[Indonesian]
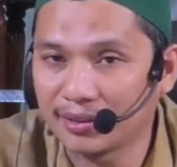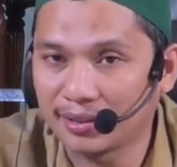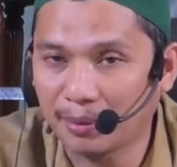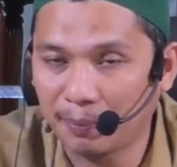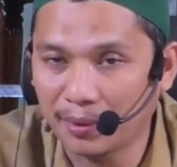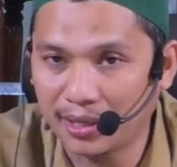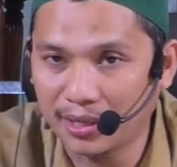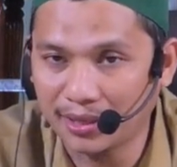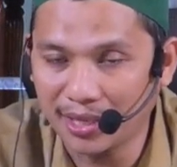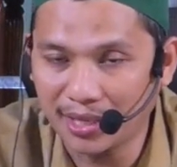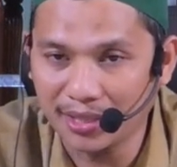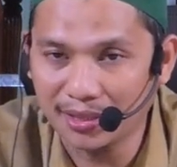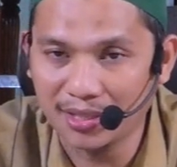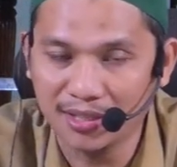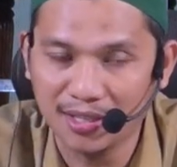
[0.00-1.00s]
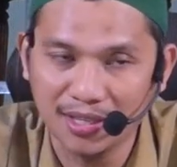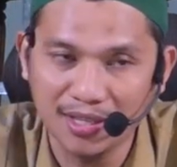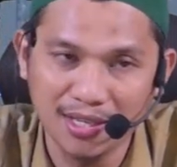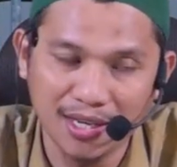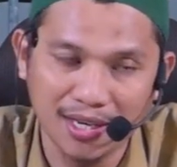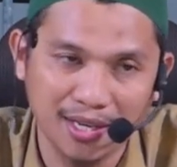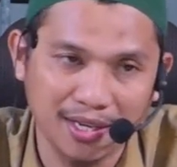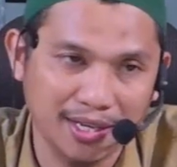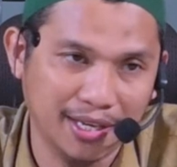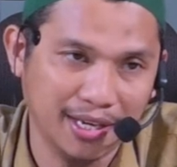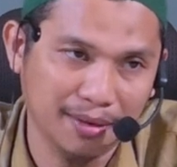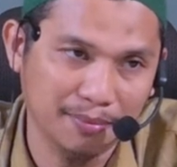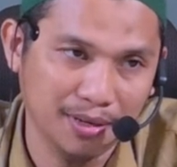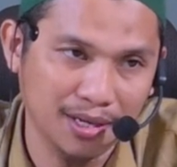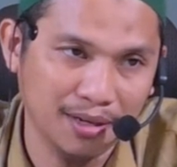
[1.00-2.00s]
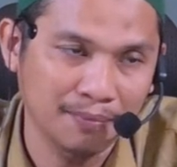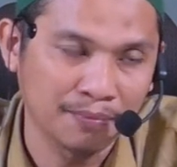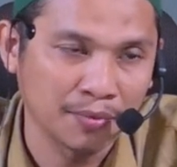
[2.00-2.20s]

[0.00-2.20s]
Tapi ketika terjadinya hari kiamat